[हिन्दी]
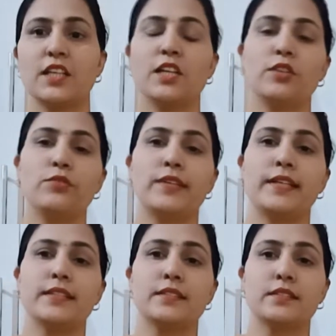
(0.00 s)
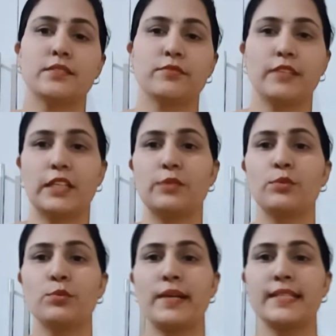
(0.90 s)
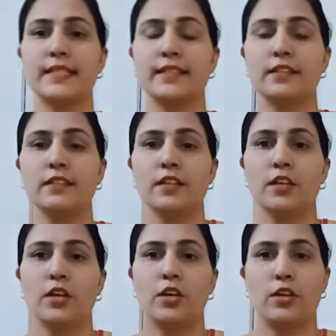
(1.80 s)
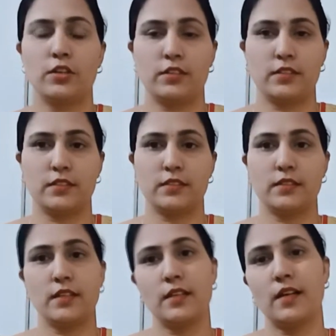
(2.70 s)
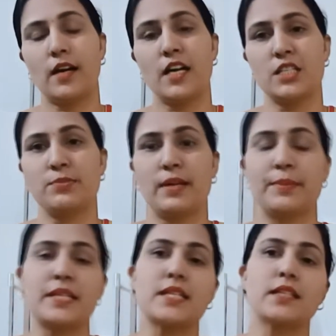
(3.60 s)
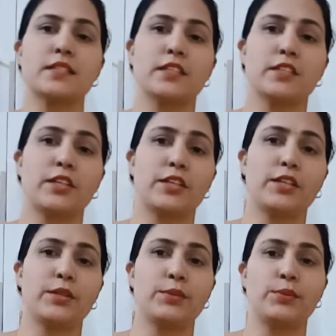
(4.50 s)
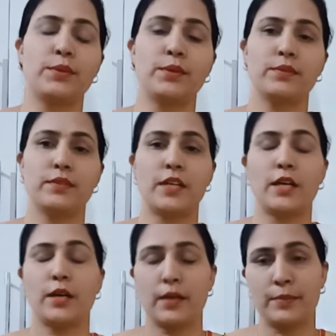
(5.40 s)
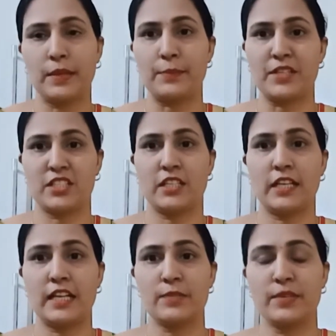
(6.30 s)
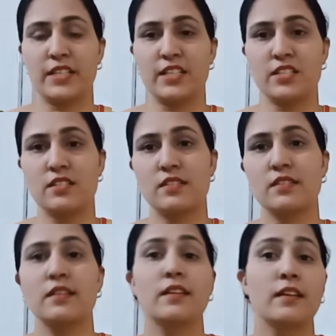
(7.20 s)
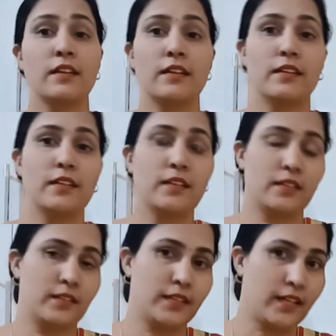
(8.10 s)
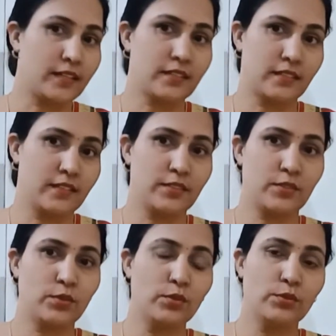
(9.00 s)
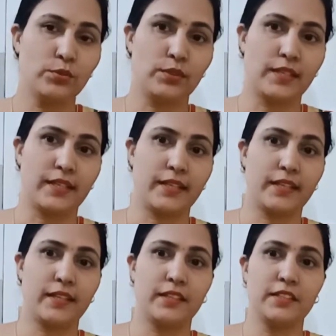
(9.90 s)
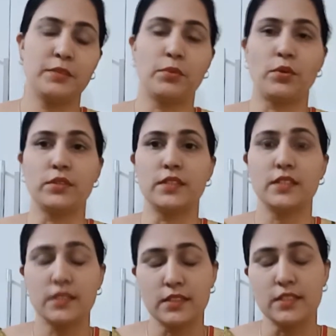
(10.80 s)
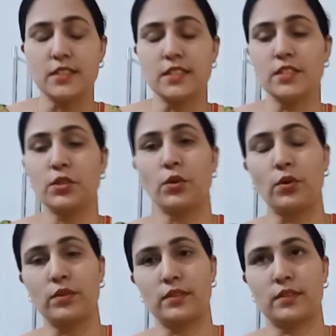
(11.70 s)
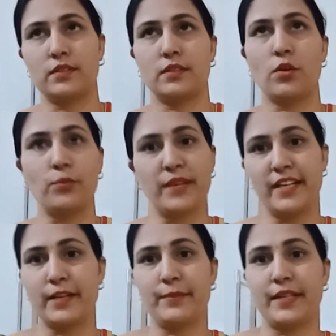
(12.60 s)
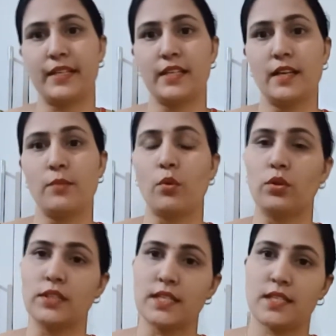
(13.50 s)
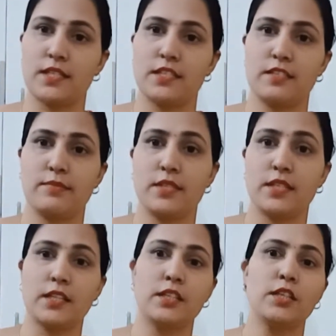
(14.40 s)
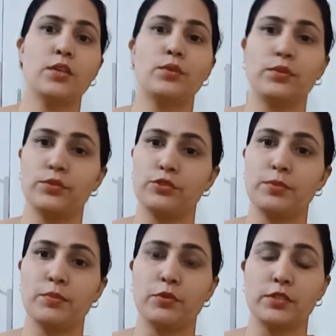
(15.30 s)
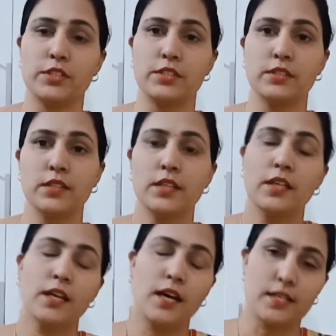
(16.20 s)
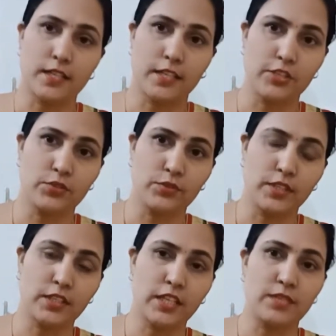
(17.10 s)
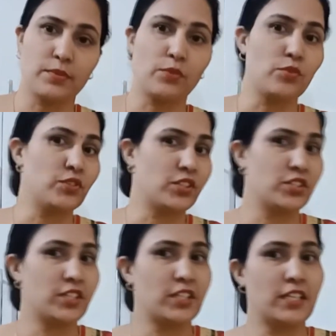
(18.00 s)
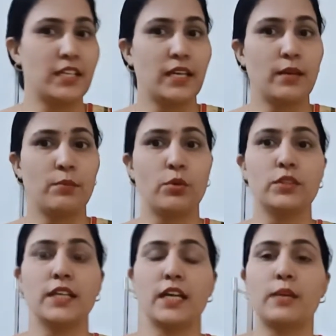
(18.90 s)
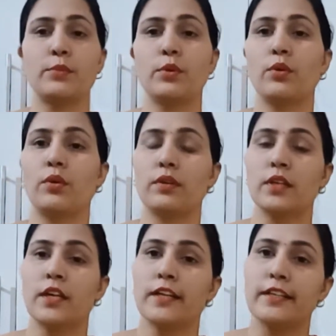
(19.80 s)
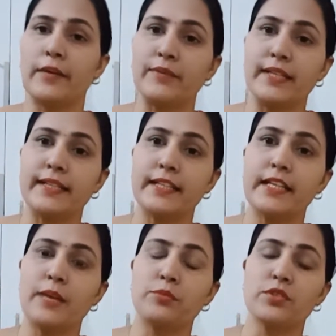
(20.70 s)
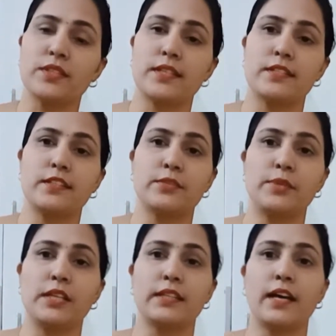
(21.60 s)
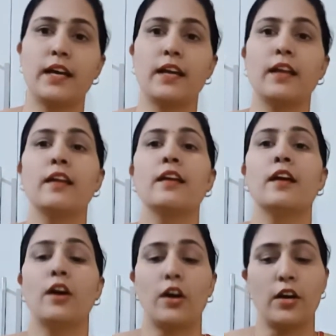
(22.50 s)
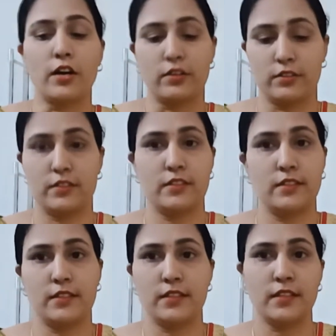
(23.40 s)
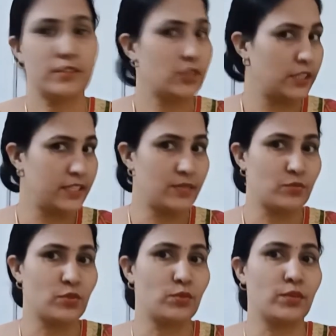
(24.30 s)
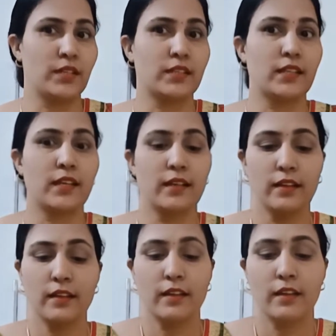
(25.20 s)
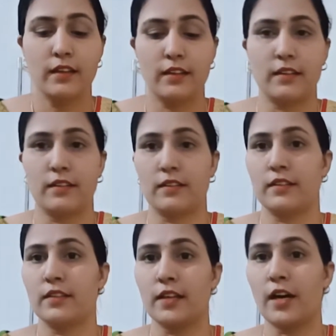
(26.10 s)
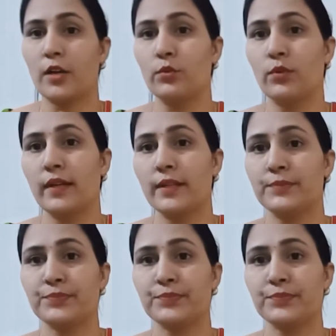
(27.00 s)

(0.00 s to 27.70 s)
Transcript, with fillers: हेलो फ्रेंड्स वेलकम टू माय चैनल और आज मैं आपके साथ शेयर कर रही हूँ अपना पर्सनल एक्सपीरियंस डार्क सर्कल्स को दूर करने के लिए बहुत ही इजी और होममेड रेमेडी है बहुत ही आसानी से बन जाती है और यूज भी बहुत ही आसानी से हो जाता है इसमें कोई झंझट नहीं है बहुत ही आराम है और डेफिनेटली आपको इसका रिजल्ट मिलता है और चलिए हम शुरू करते हैं ये आलू है